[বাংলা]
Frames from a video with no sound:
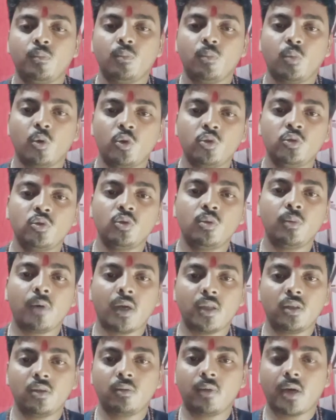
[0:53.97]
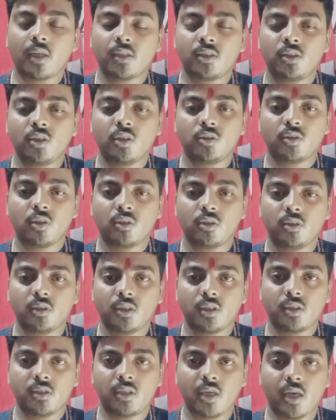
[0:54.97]
বন্ধু বান্ধব আত্মীয় স্বজনকে
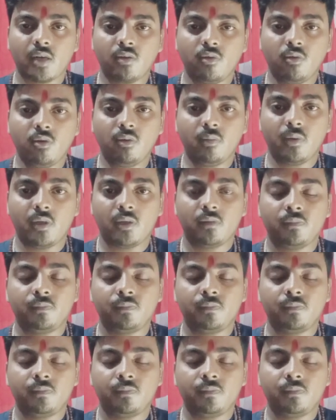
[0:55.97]
শেয়ার করবেন